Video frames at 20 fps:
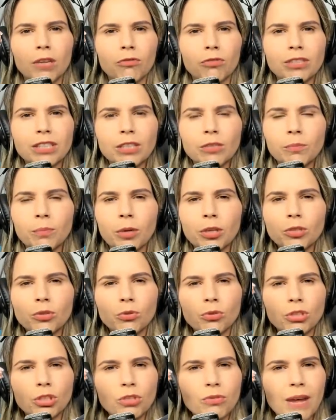Você não pode
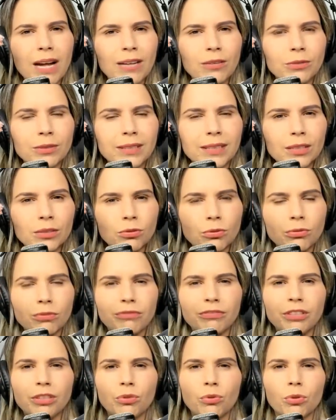continuar lutando
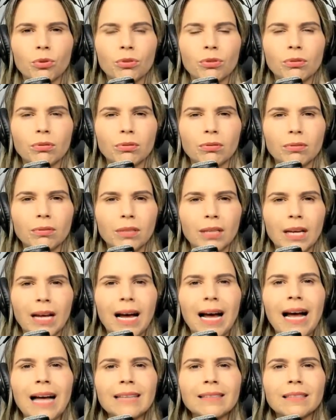duvidoso.
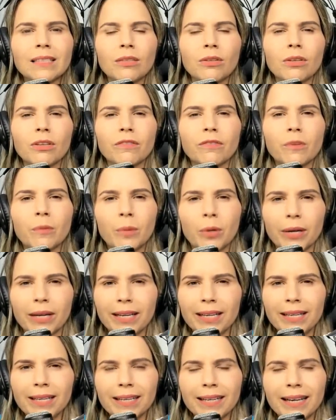Ah, Senhor, eu vou
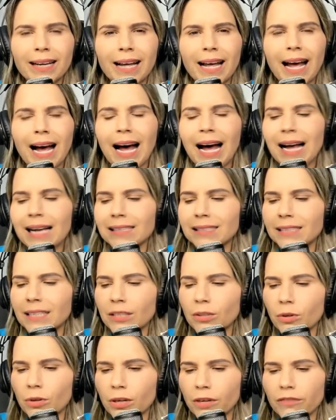morrer. Ah,
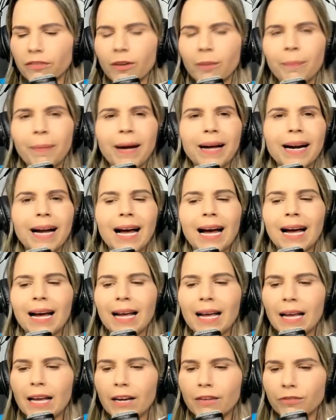Senhor, eu vou parar.
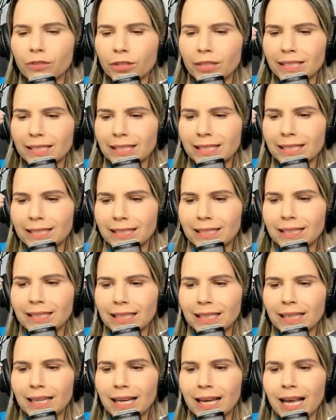Eu vou
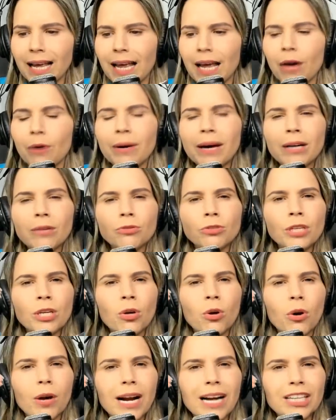desistir. Eu quero te
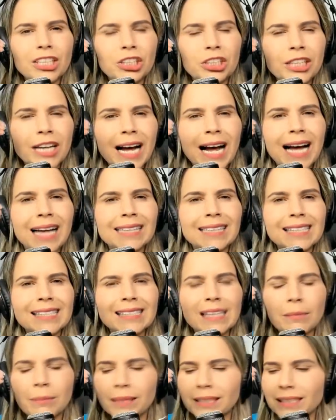encorajar
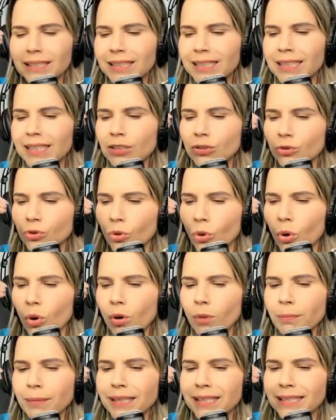nesta manhã, em
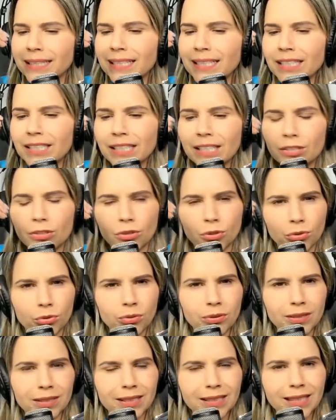nome de
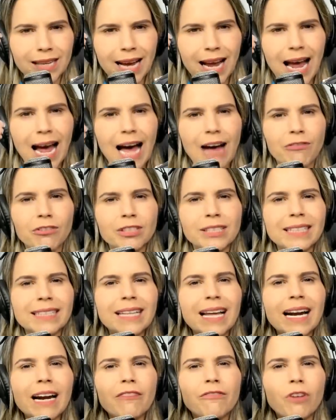Jesus, a você
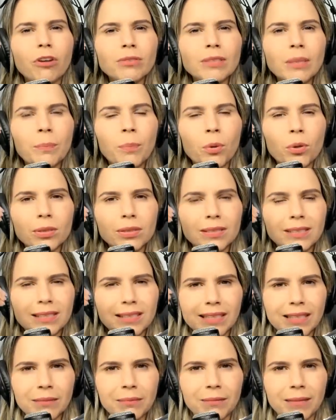dar a volta por
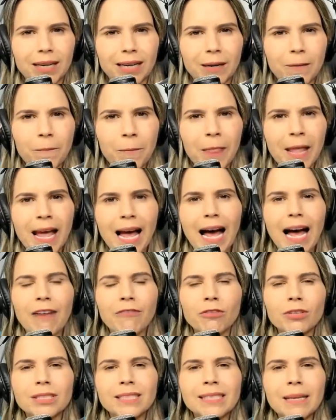cima, a
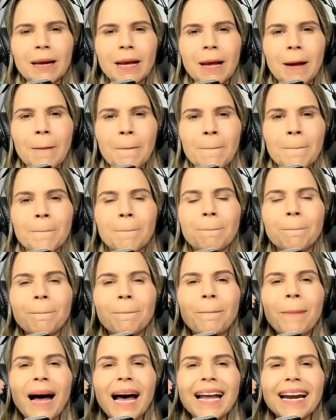você
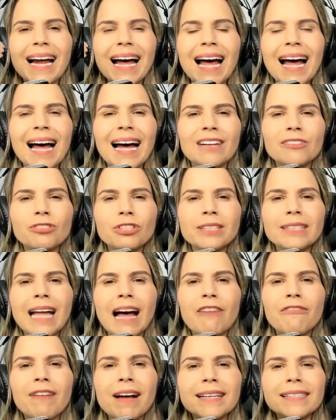parar de
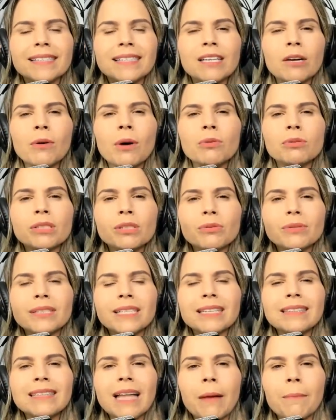dar vazão aos seus
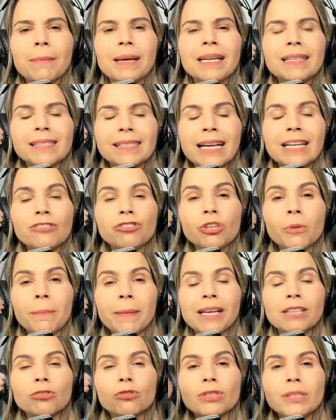
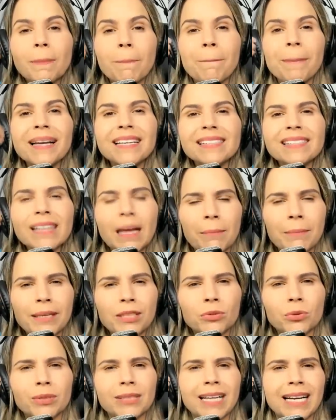sentimentos e
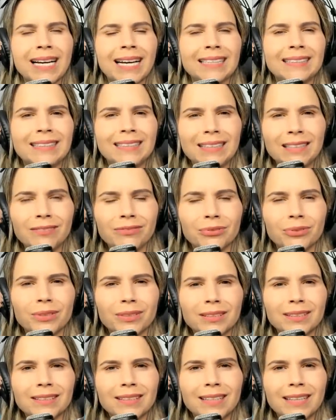pensamentos
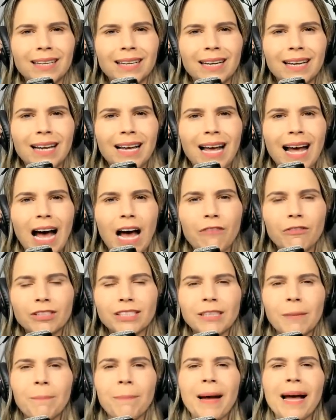negativos, a
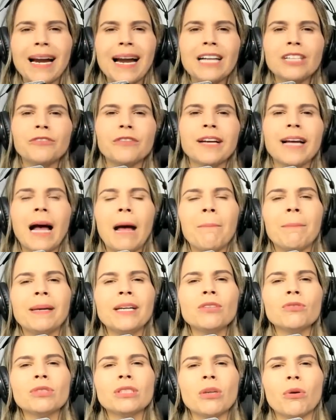você parar de ficar
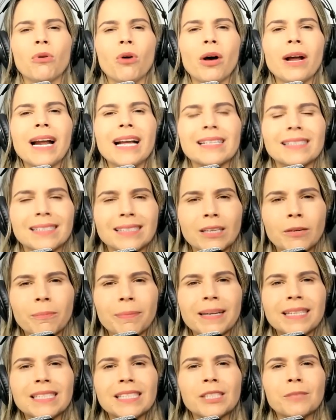abrindo seu coração
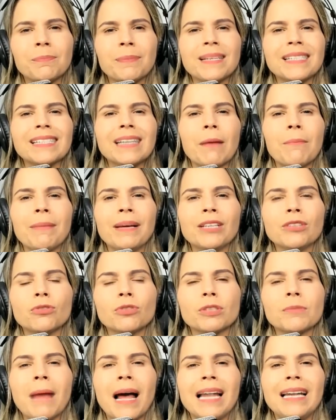para esses
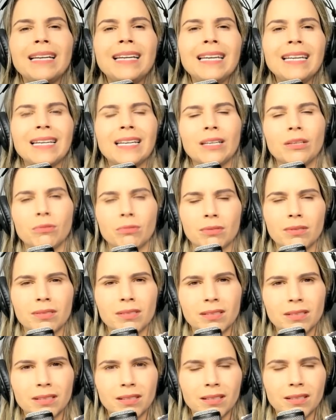pensamentos
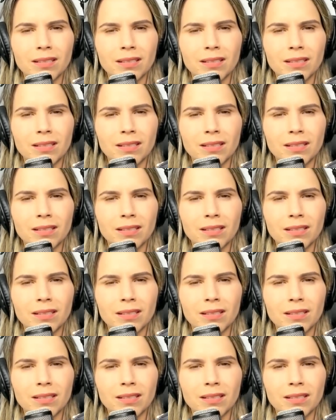malignos.